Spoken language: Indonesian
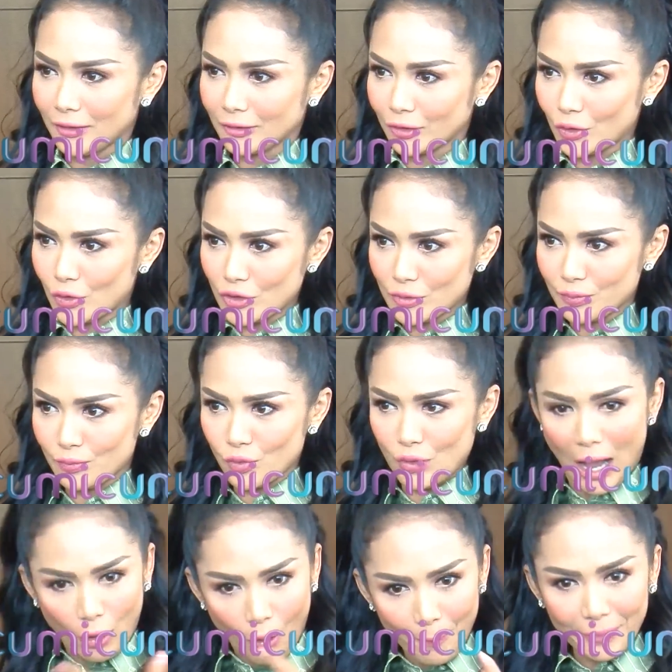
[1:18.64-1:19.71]
terus
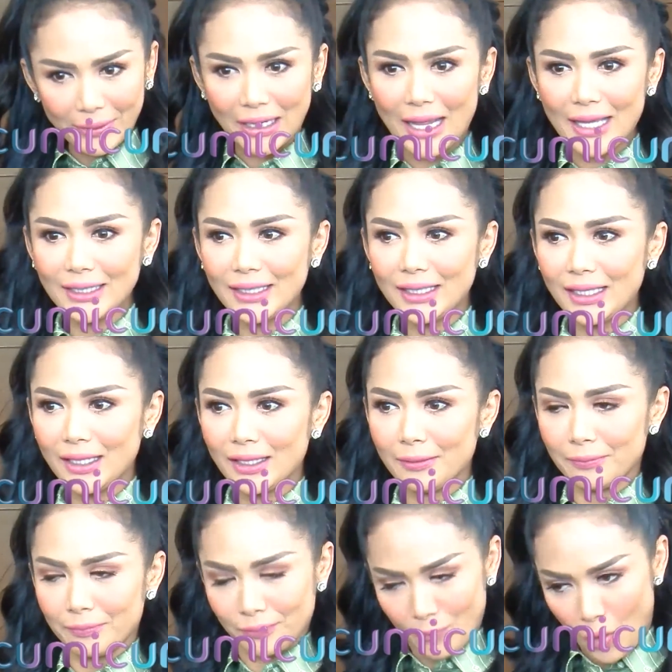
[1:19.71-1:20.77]
buka koper lagi
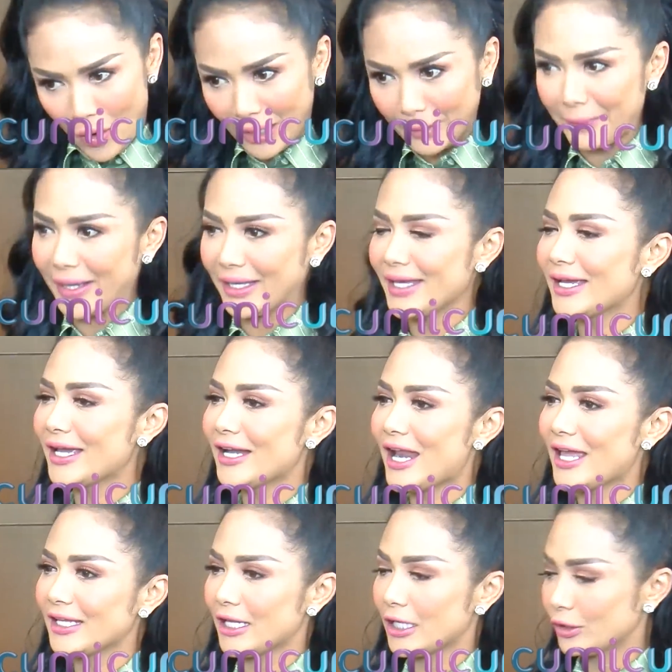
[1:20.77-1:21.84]
bongkar packingan
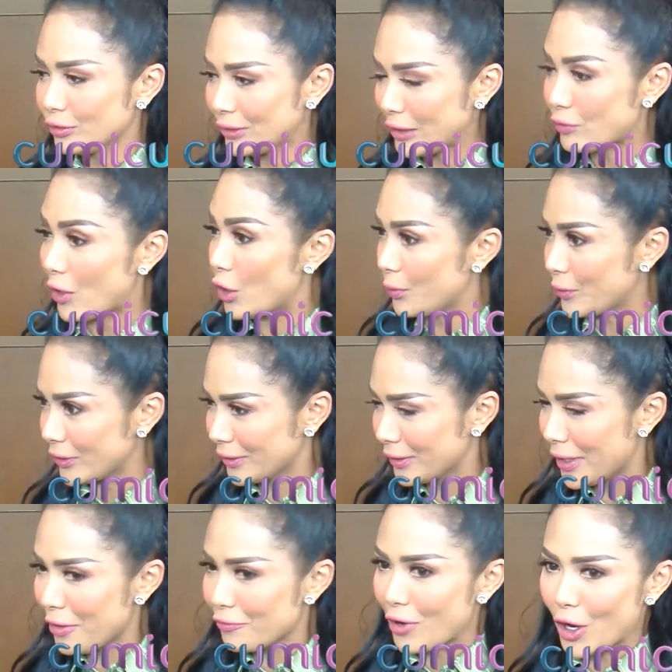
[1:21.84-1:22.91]
lagi itu kan walaupun
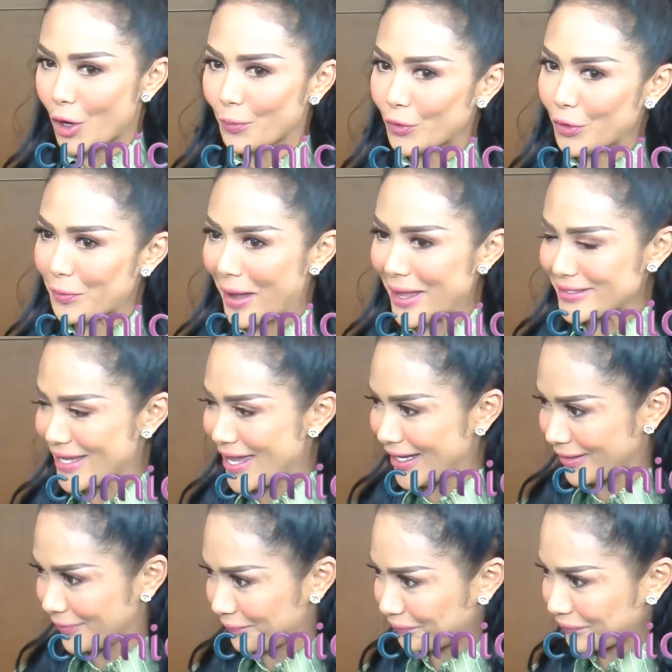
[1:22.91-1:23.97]
walaupun banyak
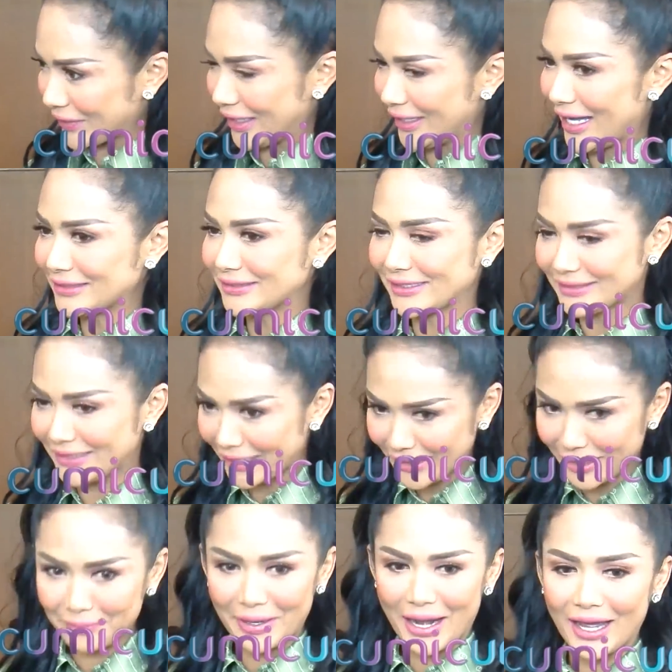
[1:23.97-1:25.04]
asisten
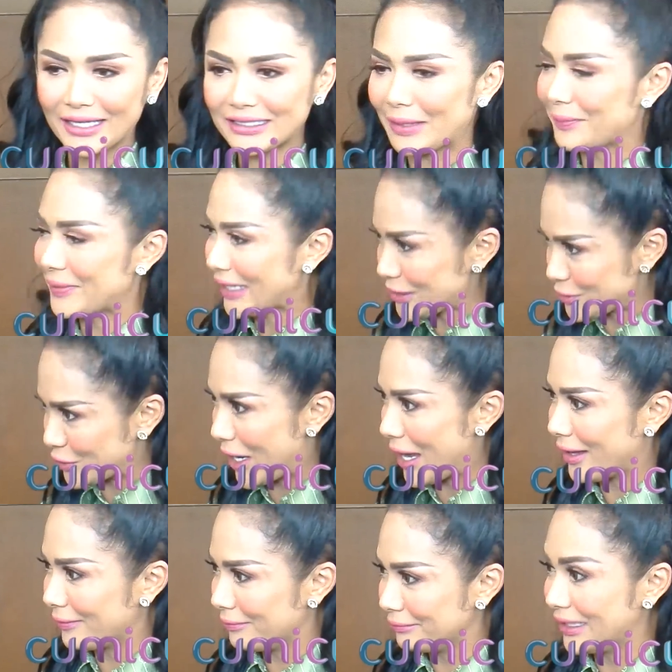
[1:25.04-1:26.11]
yang berangkat tapi kan
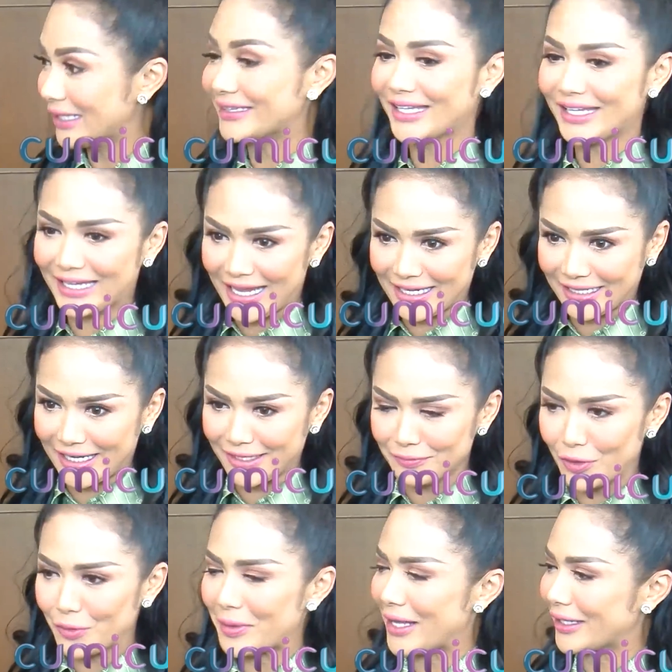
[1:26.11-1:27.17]
juga meletihkan kan
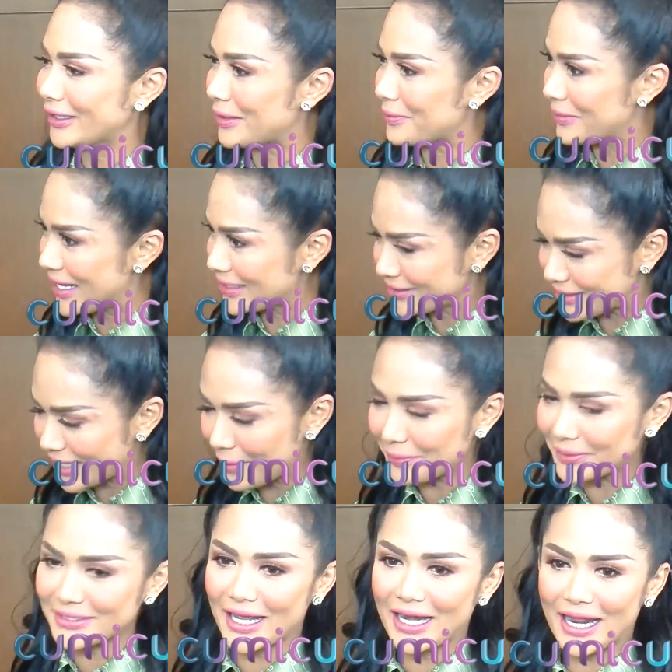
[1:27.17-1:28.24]
belum lagi 16 jam
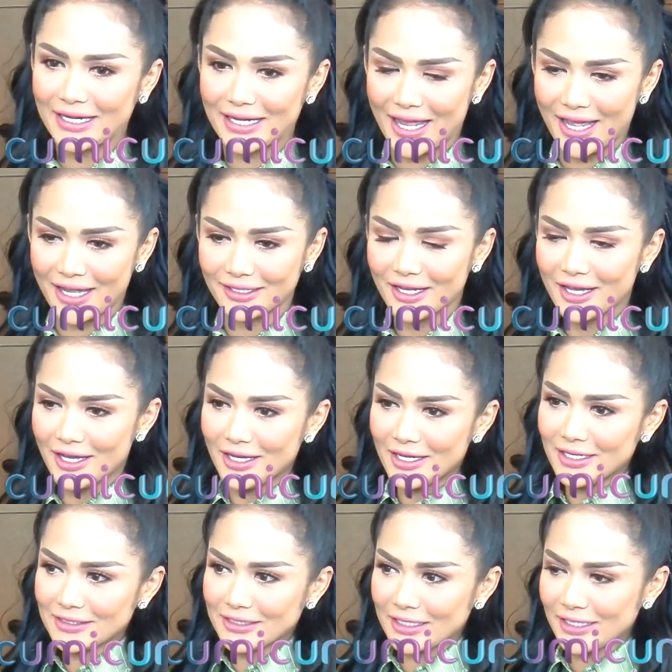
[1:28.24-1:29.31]
perjalanan
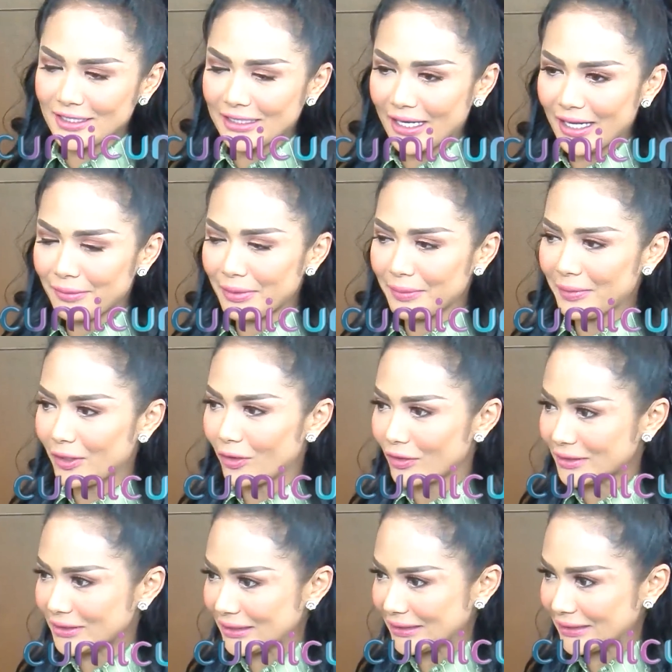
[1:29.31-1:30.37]
jadi saya memang
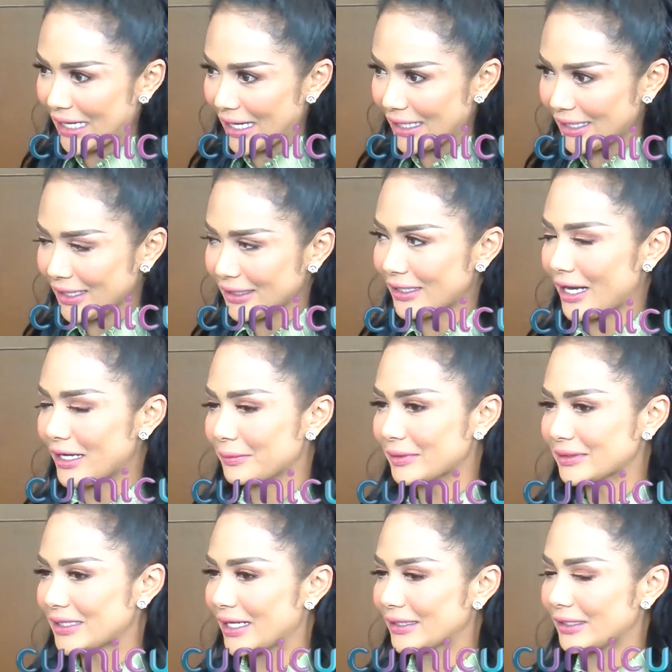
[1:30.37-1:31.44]
concern sekali terhadap
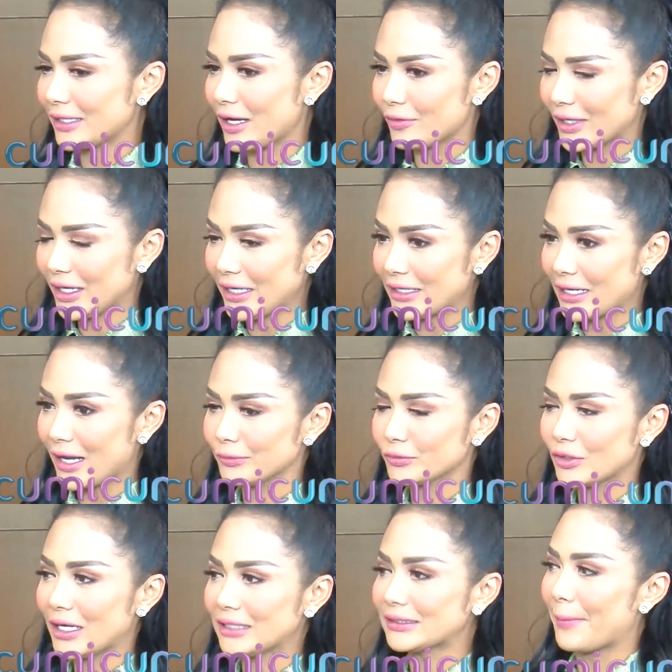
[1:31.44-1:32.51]
kesehatan Aurel dan
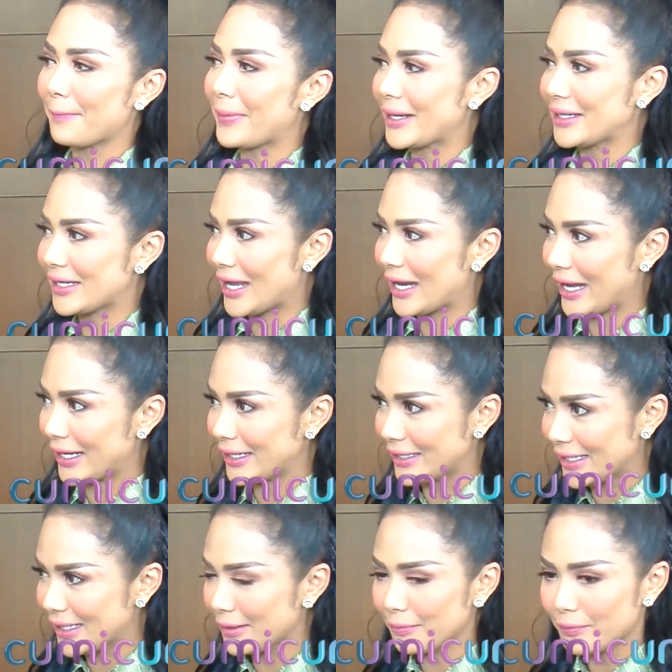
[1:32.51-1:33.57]
alhamdulillah sampai dia
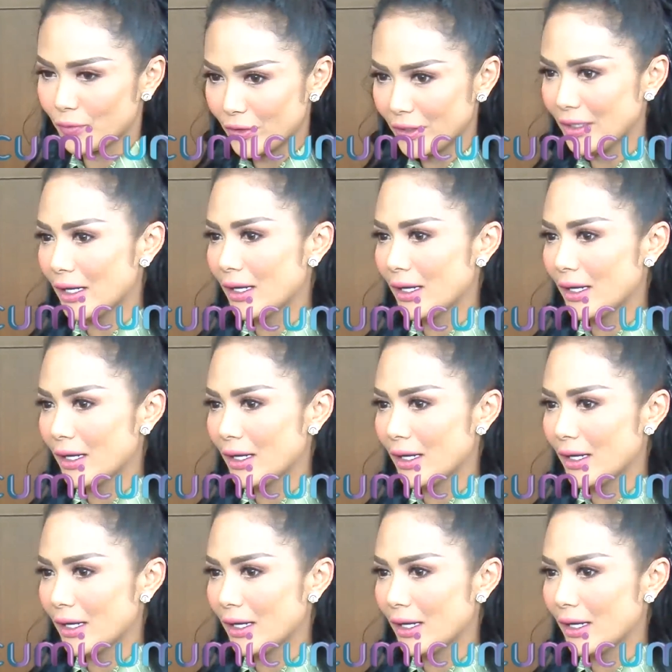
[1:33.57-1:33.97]
landing pun